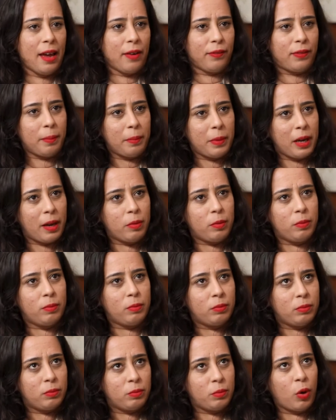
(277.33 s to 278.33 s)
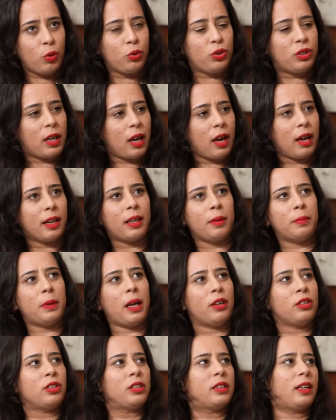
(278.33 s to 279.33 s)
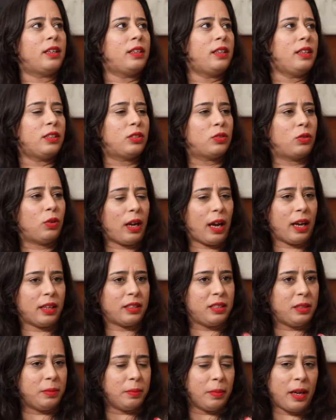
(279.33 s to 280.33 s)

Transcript: فما موجه هكا ما نعرفش كان الناس كل حاسين